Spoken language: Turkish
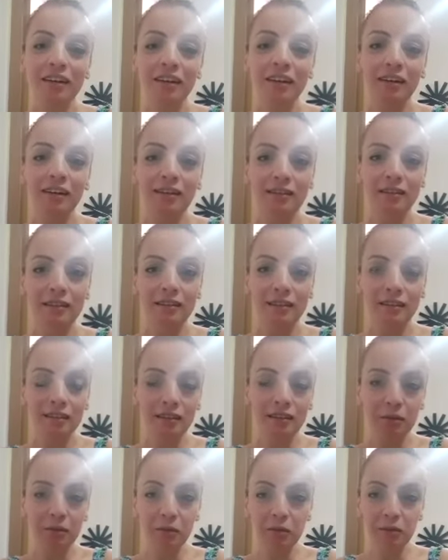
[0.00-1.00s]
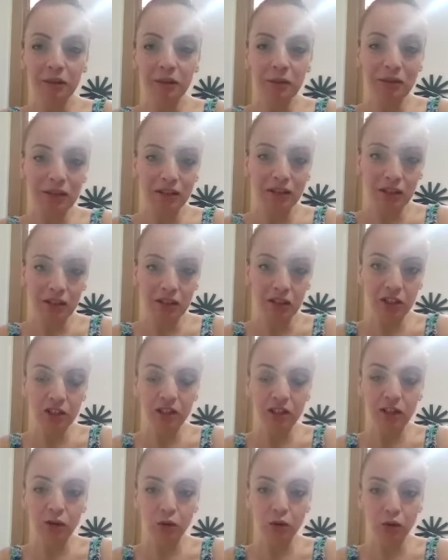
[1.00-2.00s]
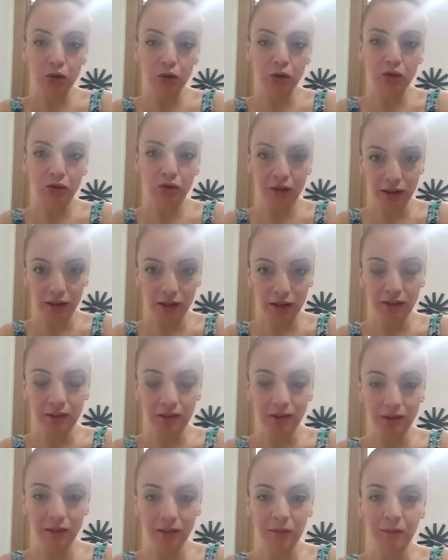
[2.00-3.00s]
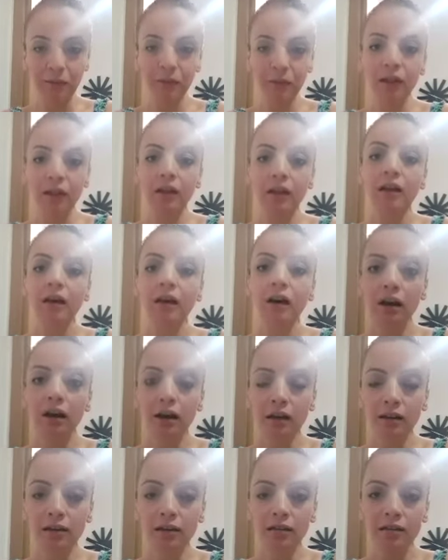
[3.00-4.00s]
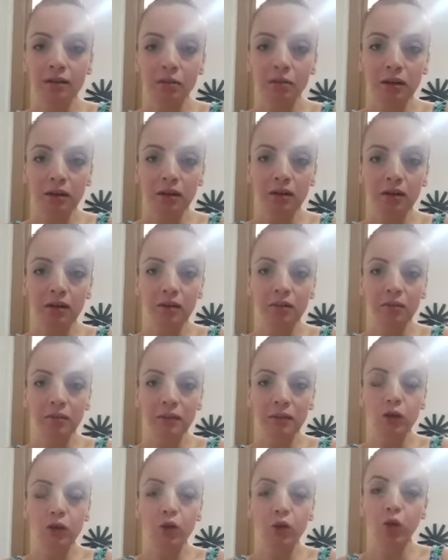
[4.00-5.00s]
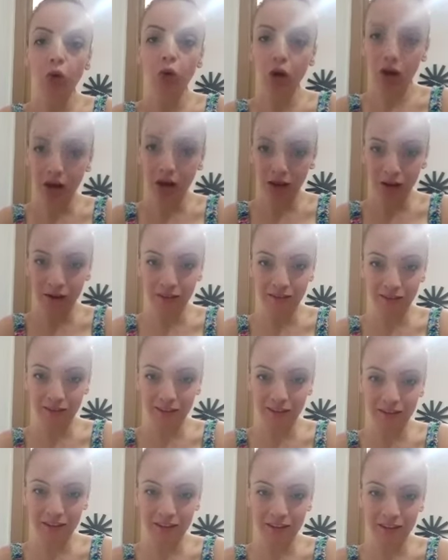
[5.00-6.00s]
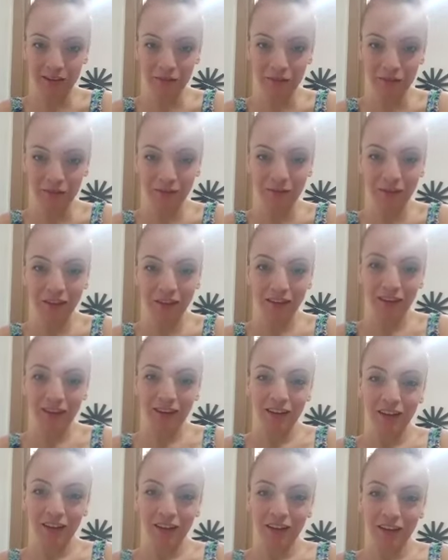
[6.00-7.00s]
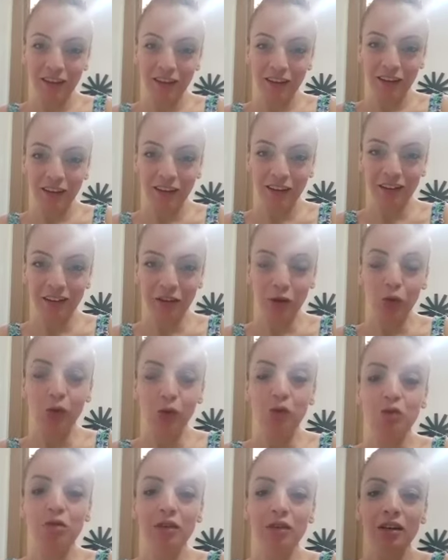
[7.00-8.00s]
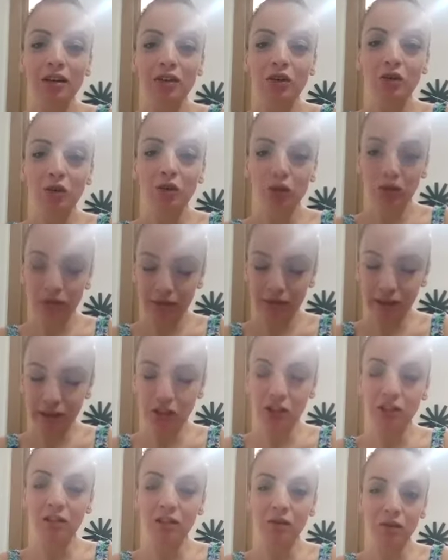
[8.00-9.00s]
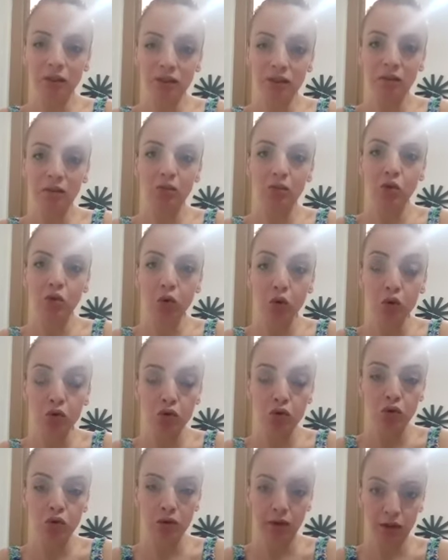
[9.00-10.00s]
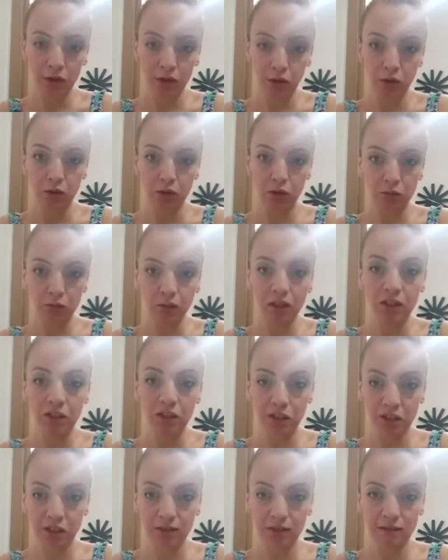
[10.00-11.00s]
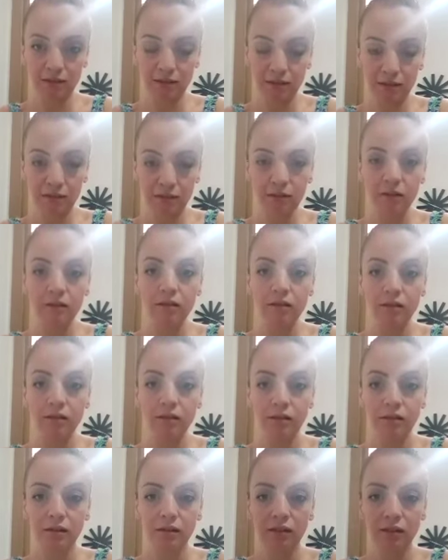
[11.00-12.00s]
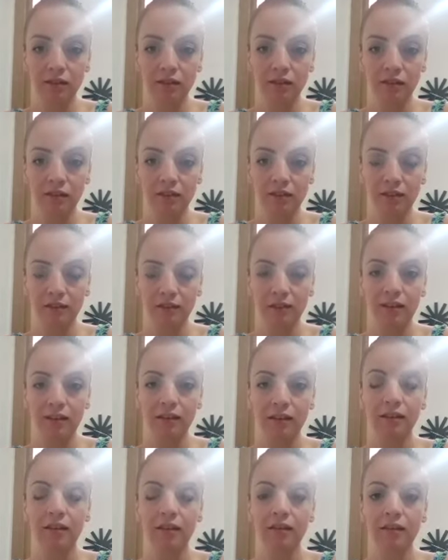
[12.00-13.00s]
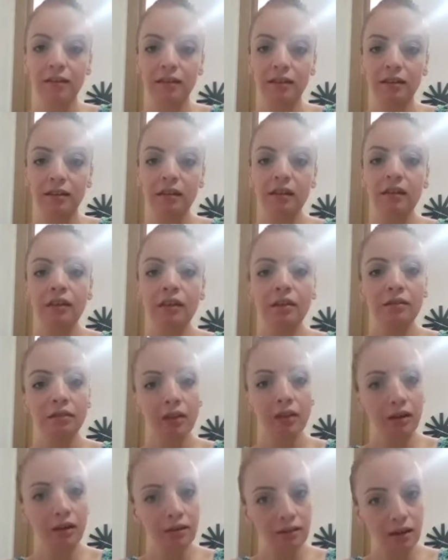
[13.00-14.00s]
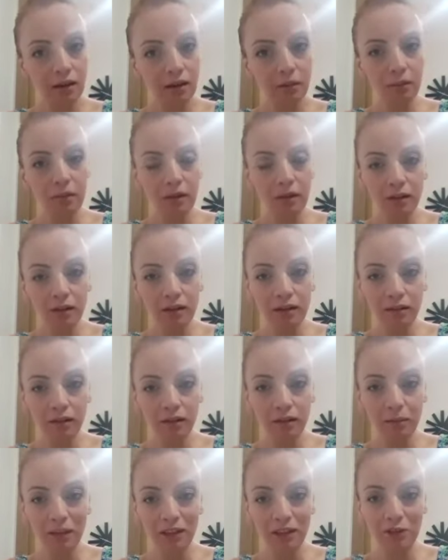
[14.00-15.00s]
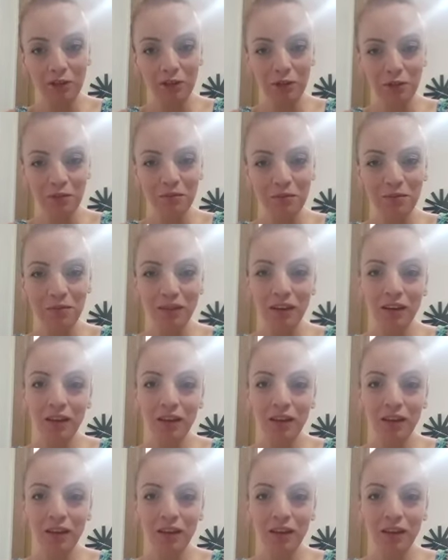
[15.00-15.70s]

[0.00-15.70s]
Ee, sindirimimde bir değişiklik olduğunu farkındayım. Aynı zamanda bir koa hastasıyım. E, o yüzden çok teşekkür ederim. Çok zorlanıyorum açıkçası e, nefes tekniklerinde. Fakat yapmaya devam ediyorum.